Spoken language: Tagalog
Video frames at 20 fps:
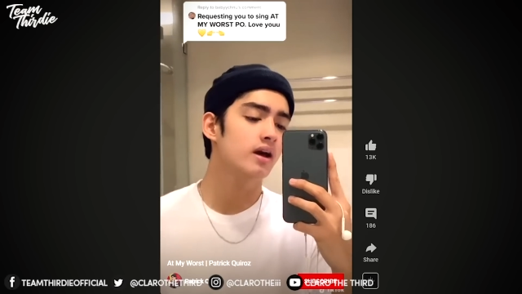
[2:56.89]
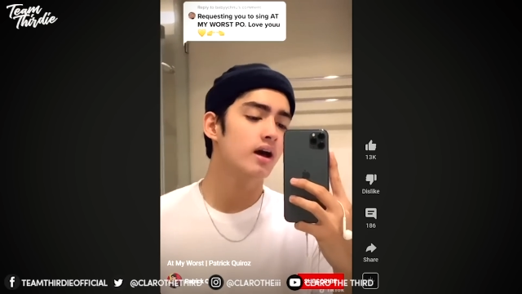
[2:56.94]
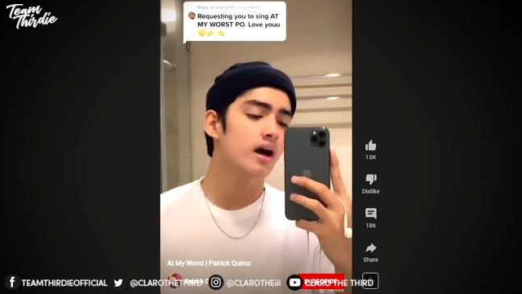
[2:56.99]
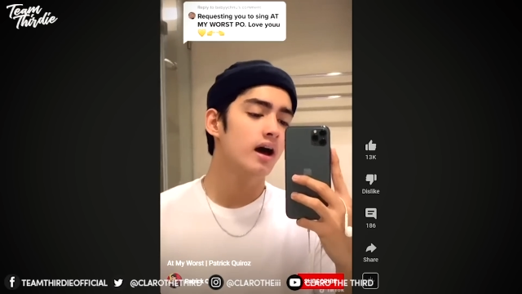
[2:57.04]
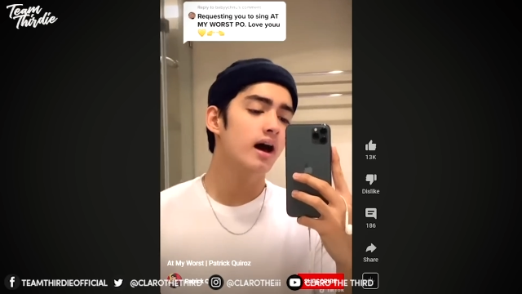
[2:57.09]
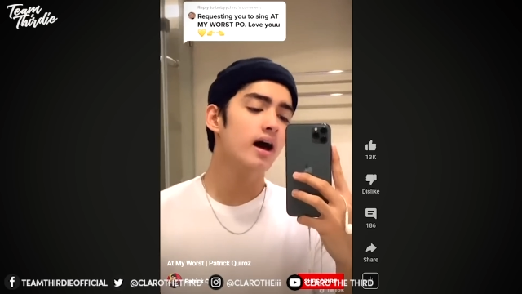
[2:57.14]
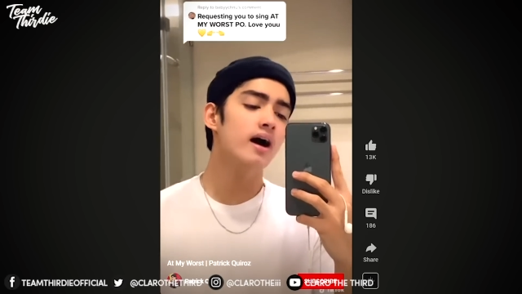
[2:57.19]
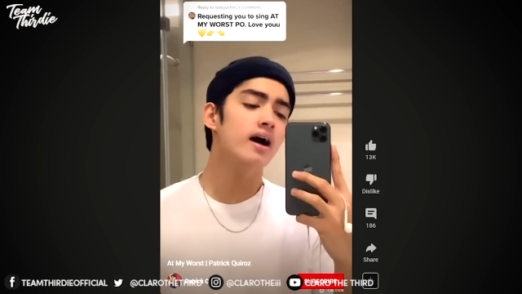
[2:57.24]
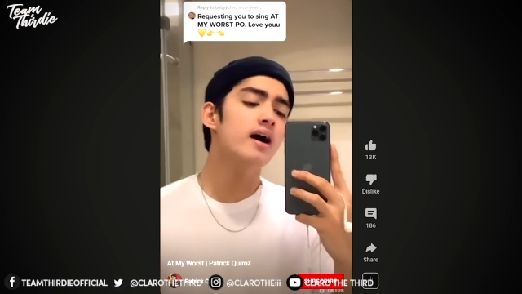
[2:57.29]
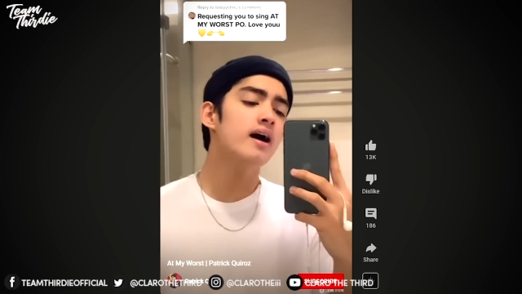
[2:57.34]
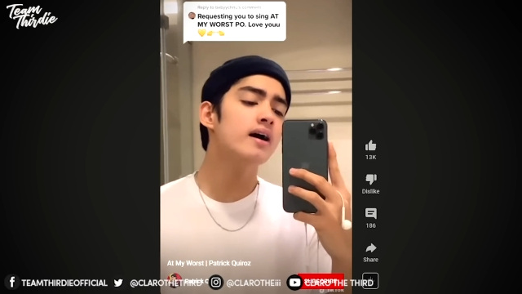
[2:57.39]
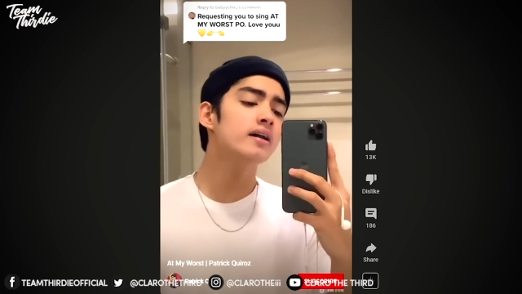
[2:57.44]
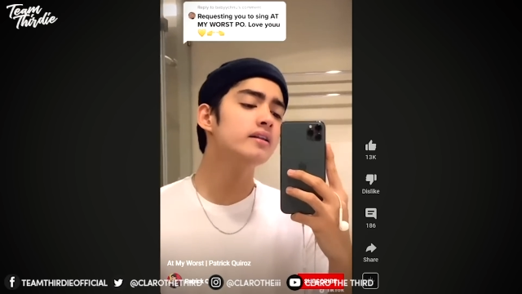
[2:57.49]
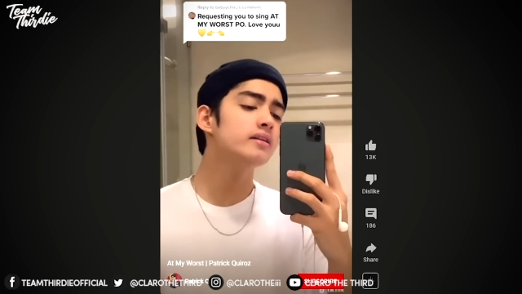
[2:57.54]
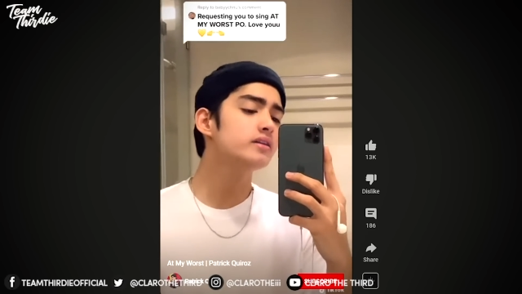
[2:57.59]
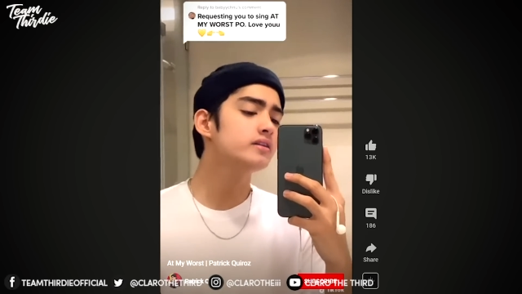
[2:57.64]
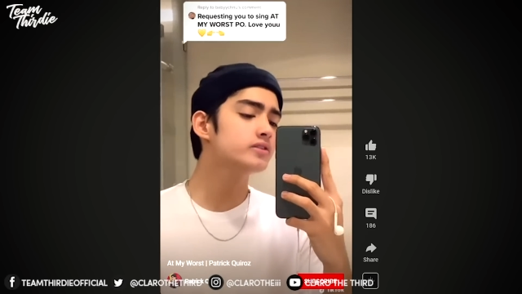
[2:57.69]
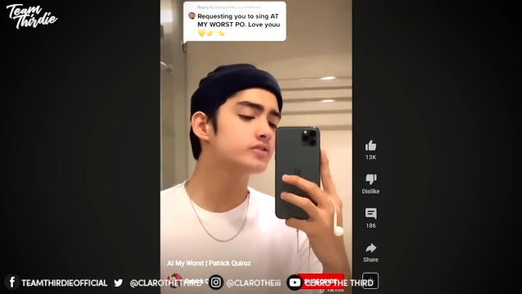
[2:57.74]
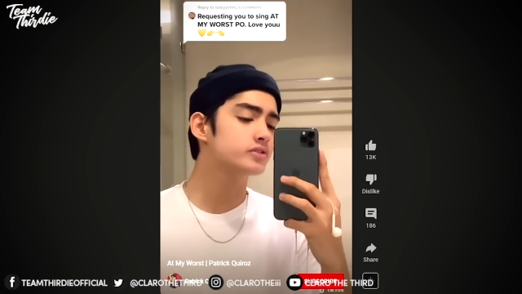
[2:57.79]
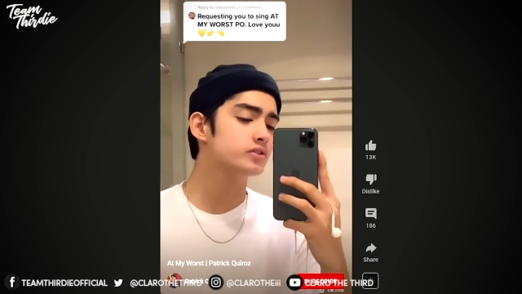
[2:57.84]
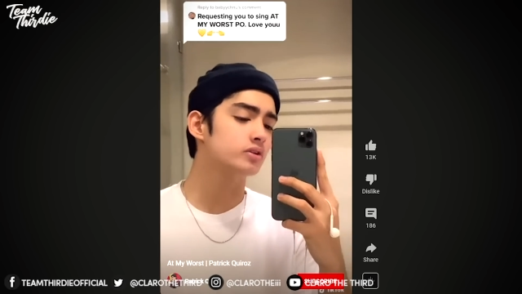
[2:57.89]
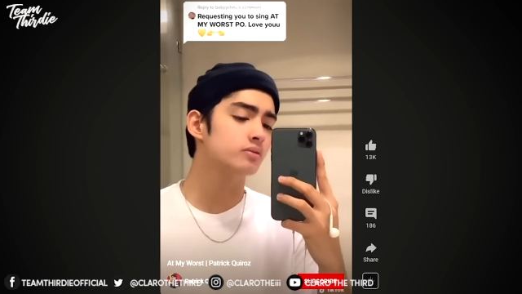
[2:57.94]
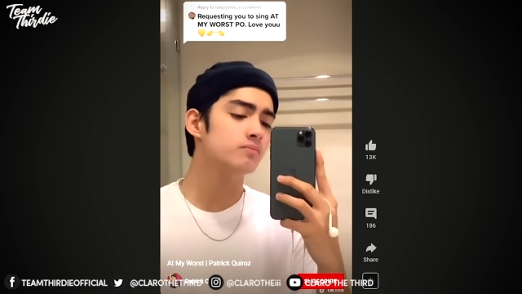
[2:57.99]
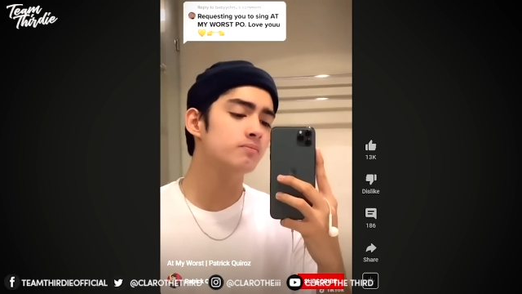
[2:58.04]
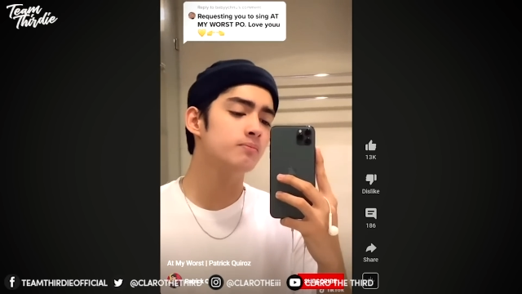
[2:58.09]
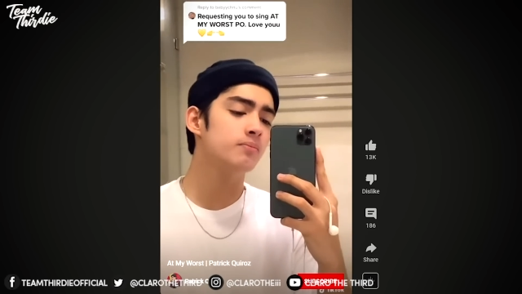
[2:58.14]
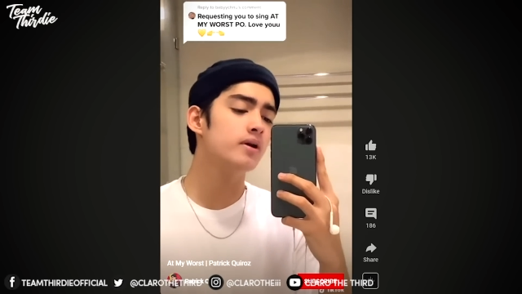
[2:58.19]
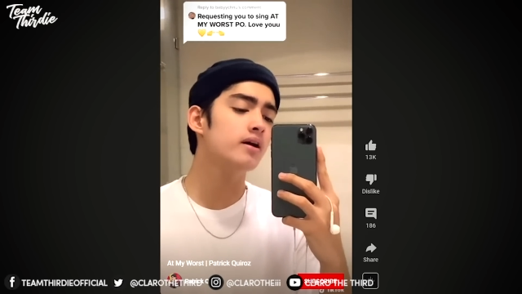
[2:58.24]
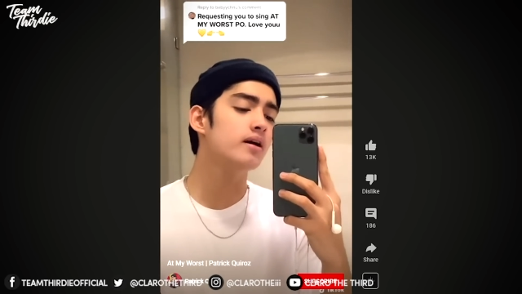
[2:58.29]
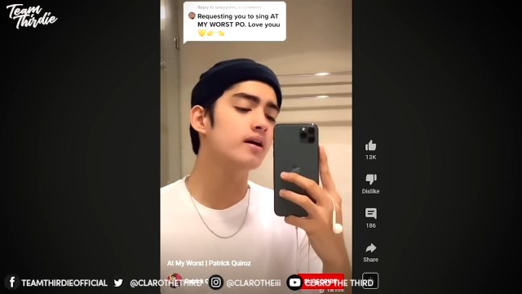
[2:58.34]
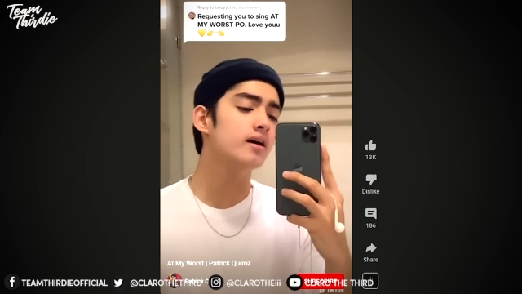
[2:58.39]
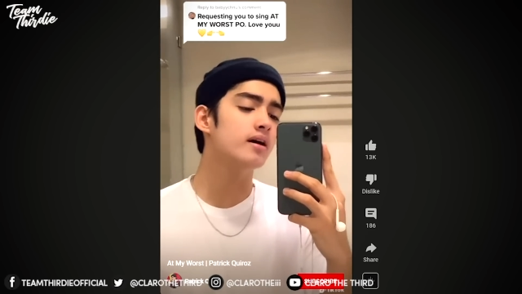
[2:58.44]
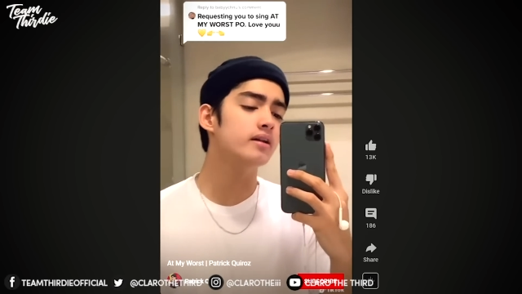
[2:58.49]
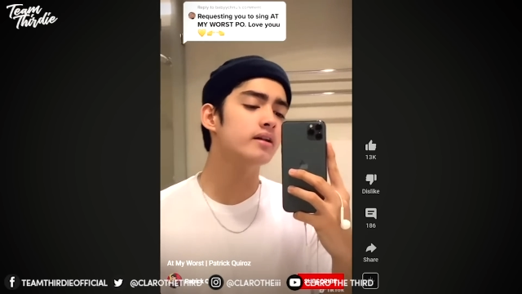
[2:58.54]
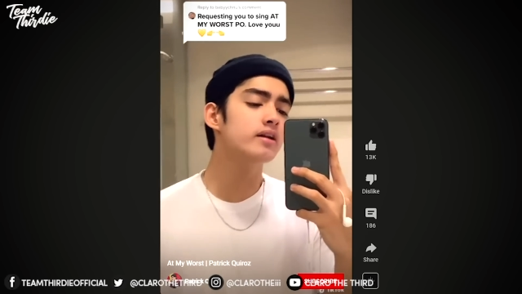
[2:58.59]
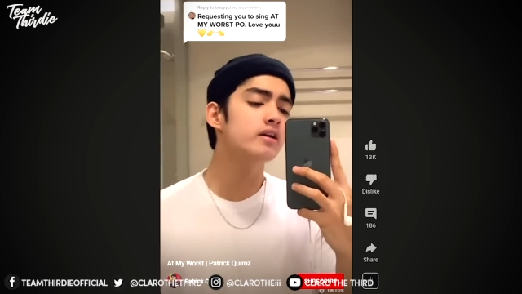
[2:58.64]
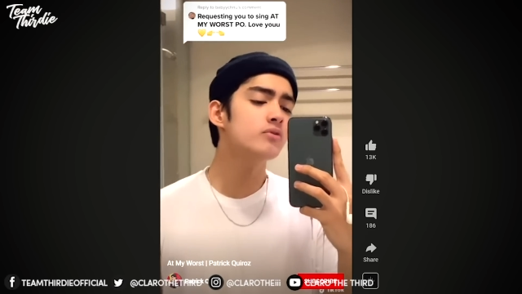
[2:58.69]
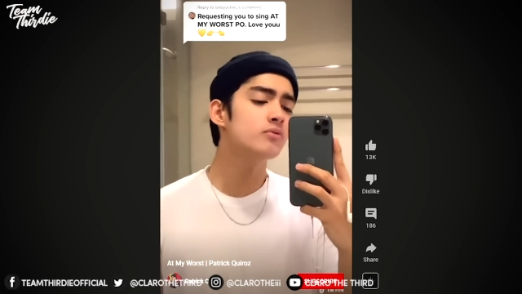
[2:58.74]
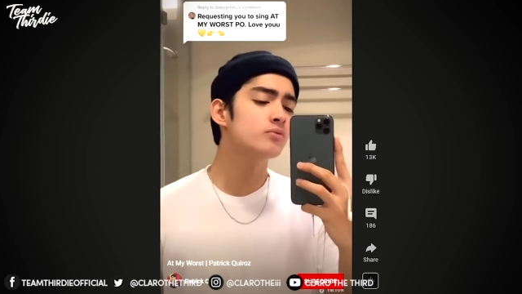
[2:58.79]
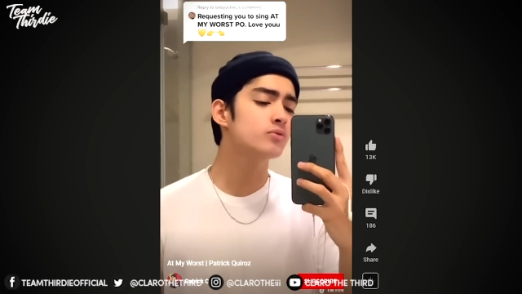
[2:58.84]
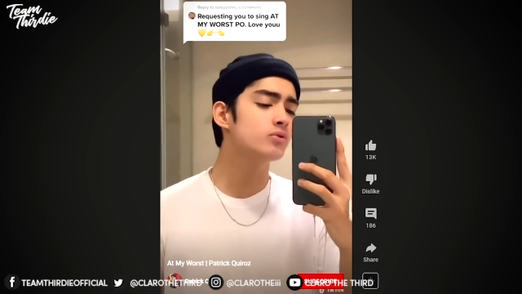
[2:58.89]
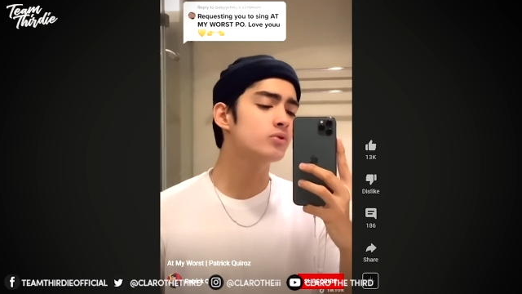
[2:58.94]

ma ano, maayos ang itsura nila.